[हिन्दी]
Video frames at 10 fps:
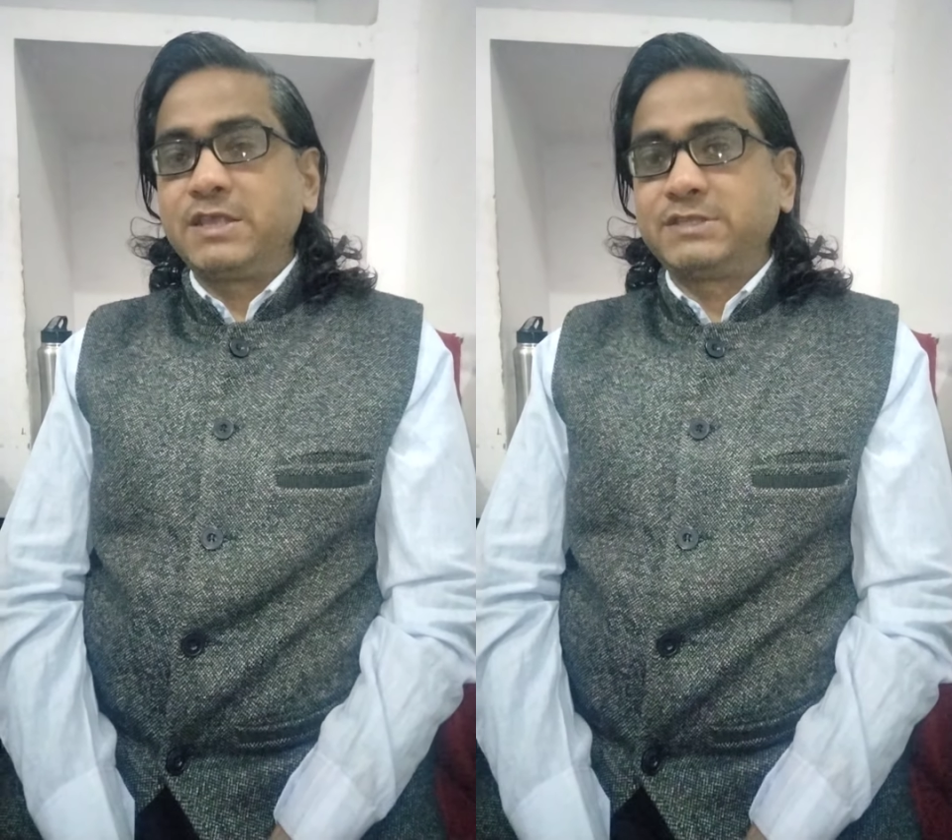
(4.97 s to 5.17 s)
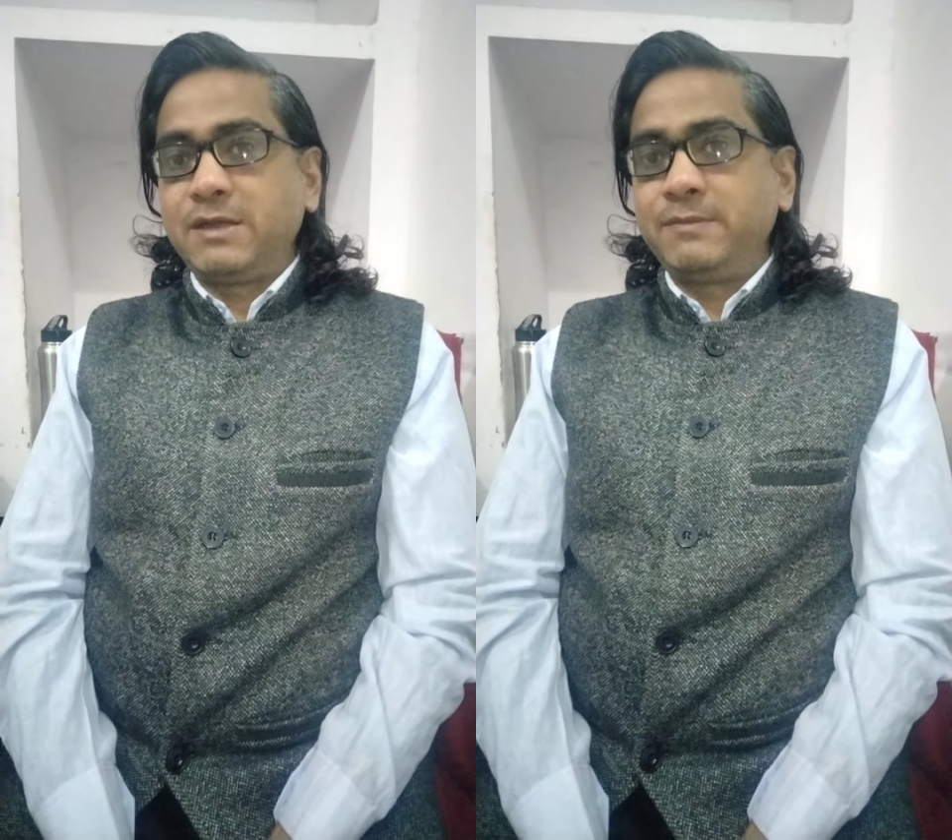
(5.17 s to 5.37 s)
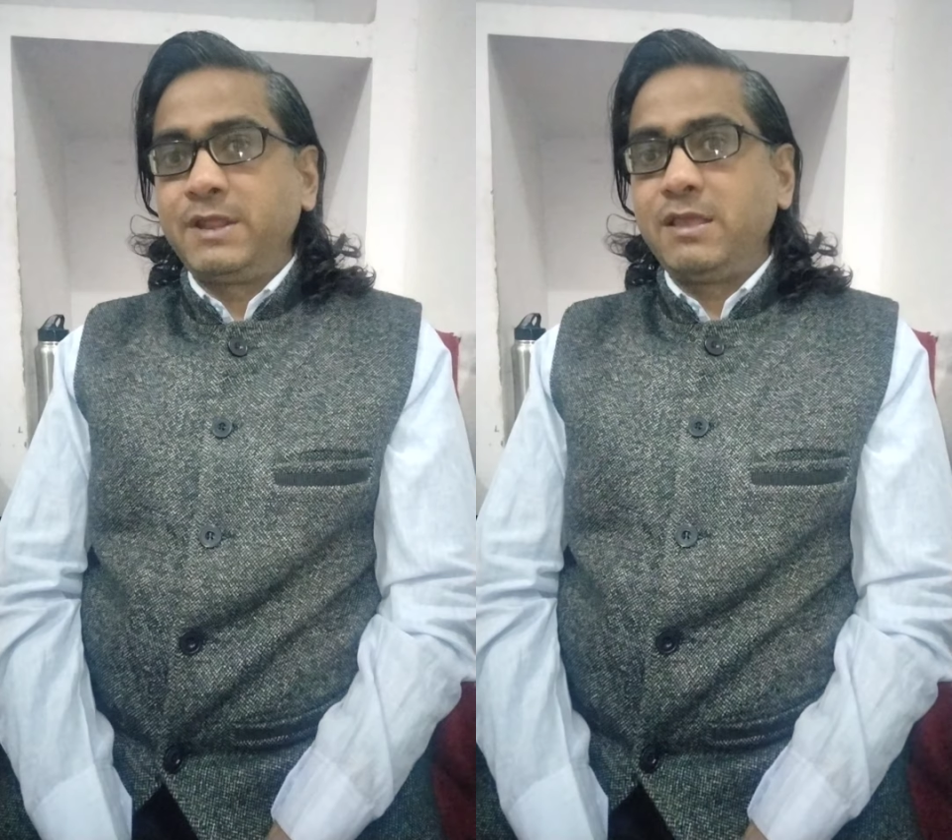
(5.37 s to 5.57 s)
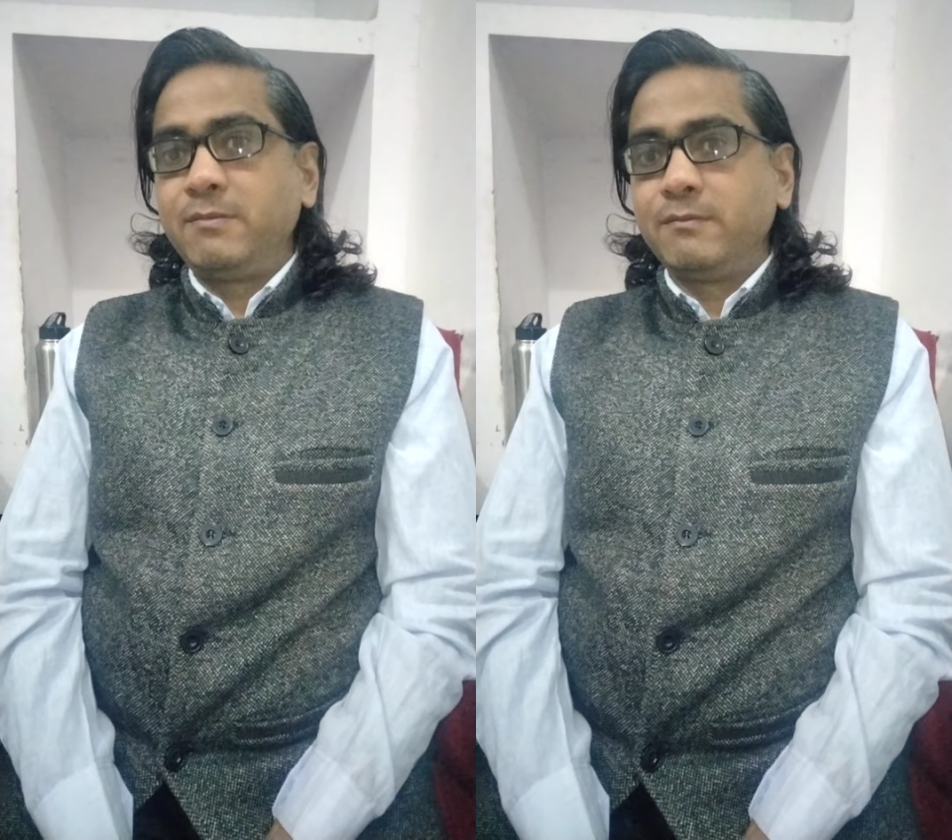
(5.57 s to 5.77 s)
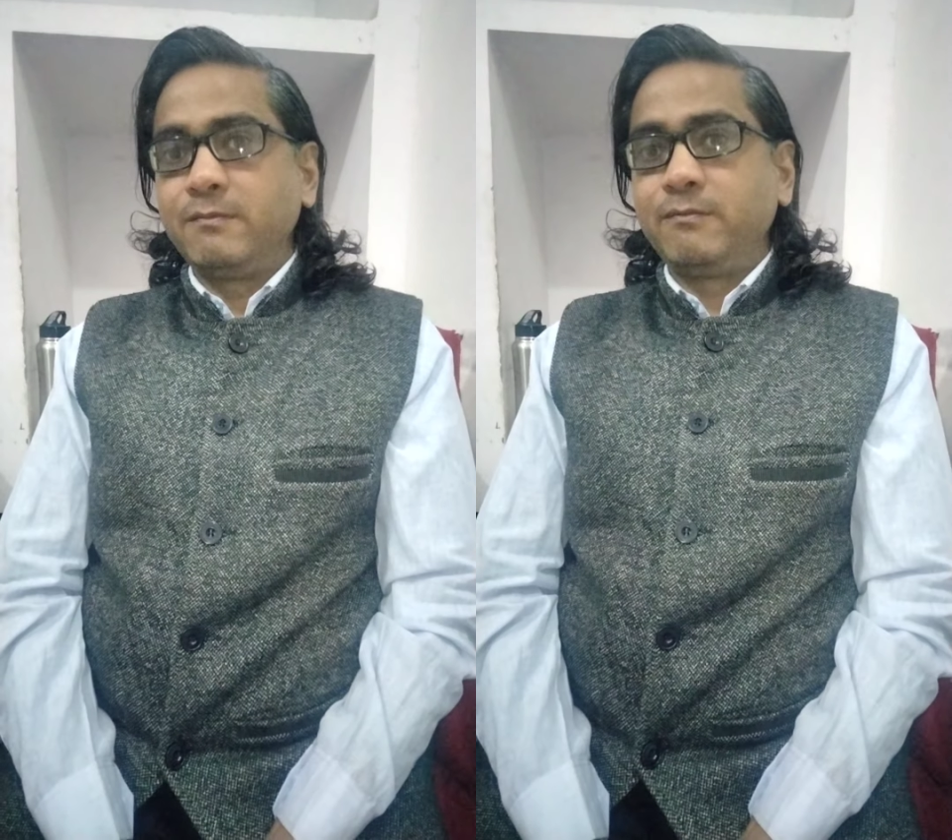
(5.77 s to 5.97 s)
सामने
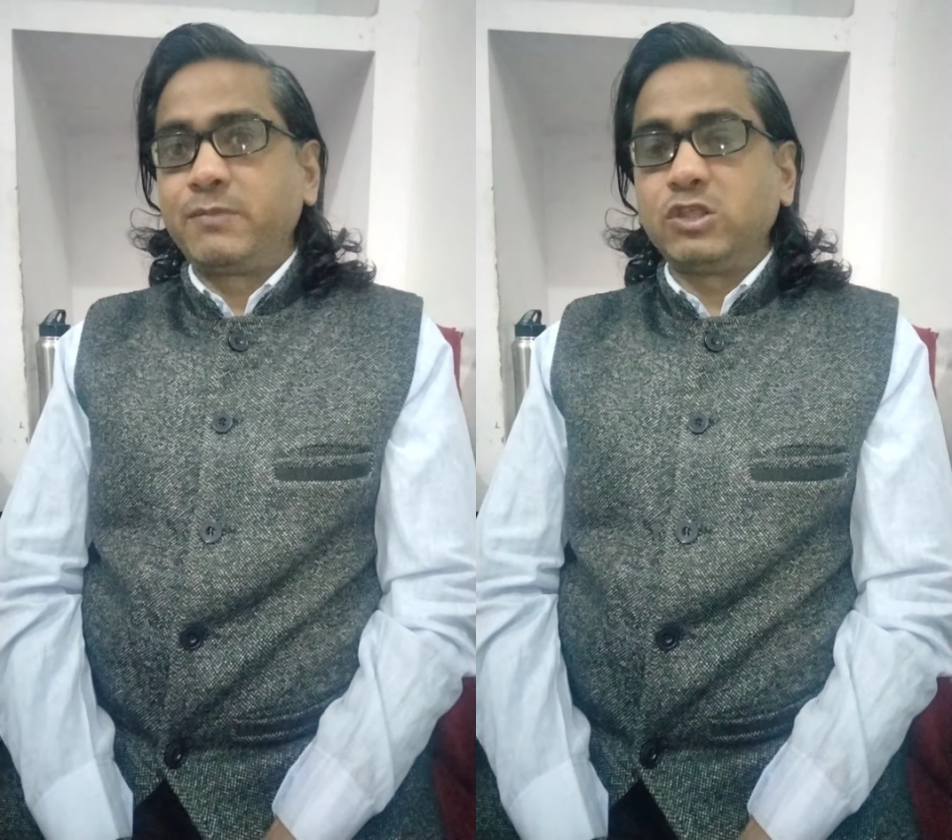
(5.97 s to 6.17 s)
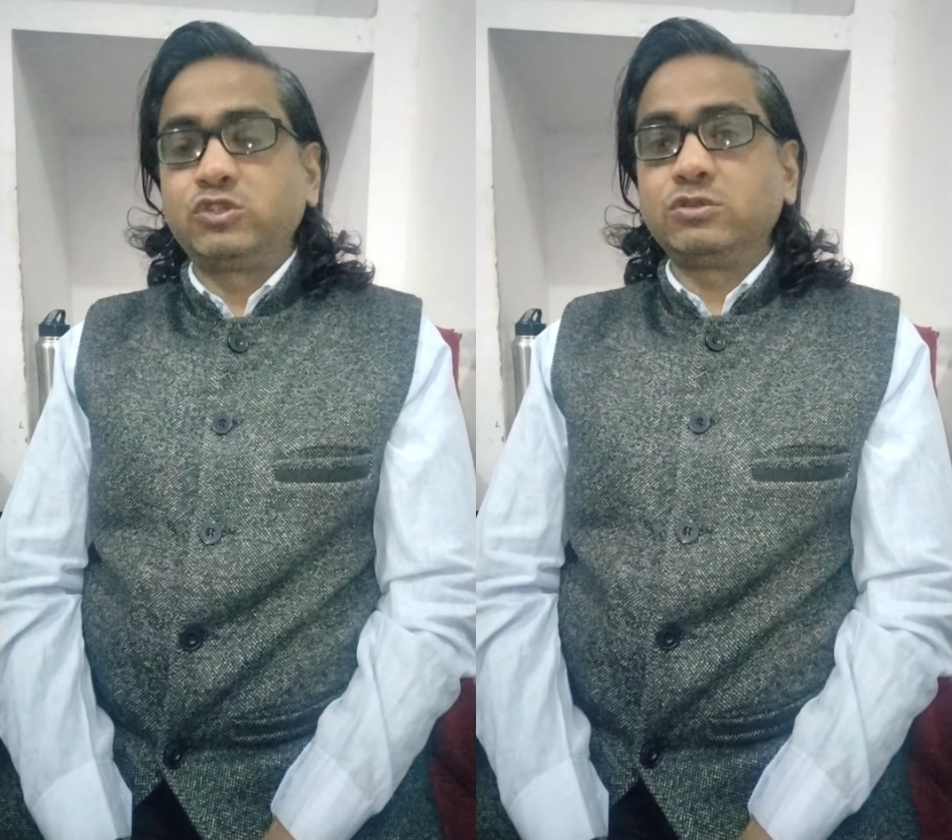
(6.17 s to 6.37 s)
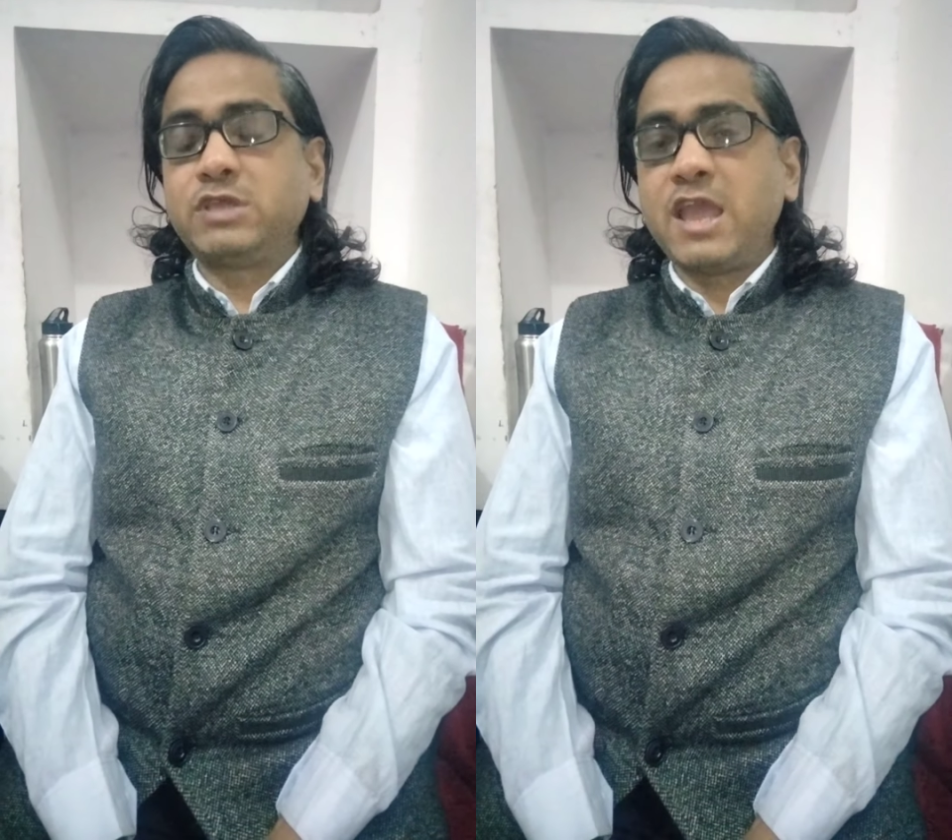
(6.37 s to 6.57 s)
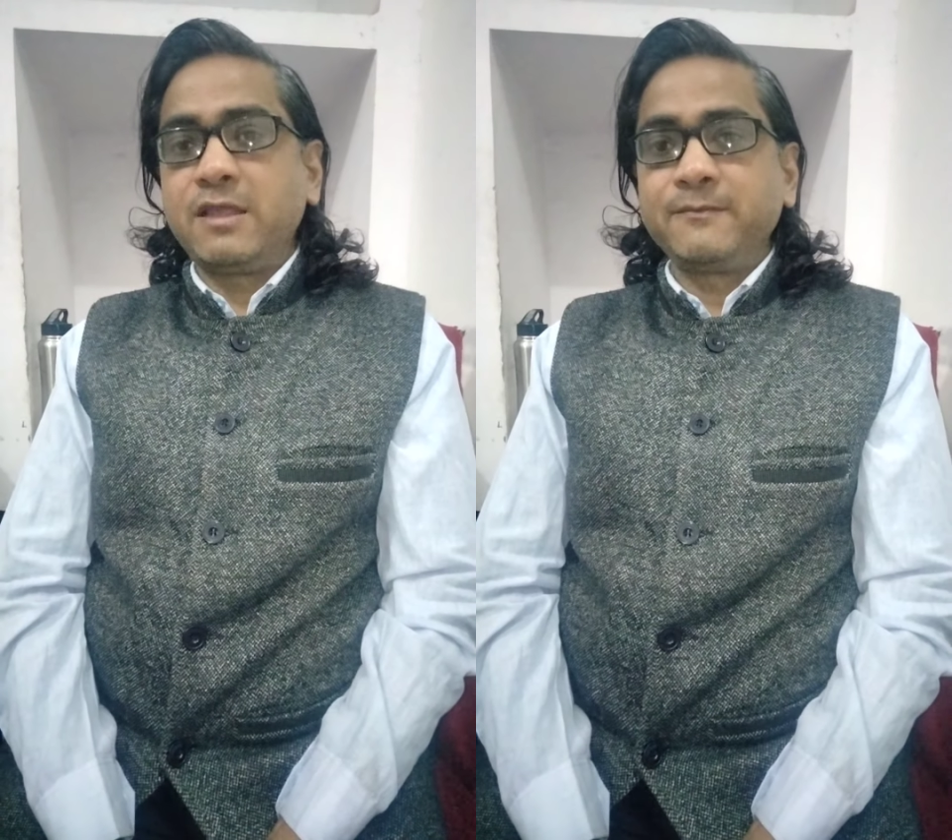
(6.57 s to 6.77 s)
प्रस्तुत है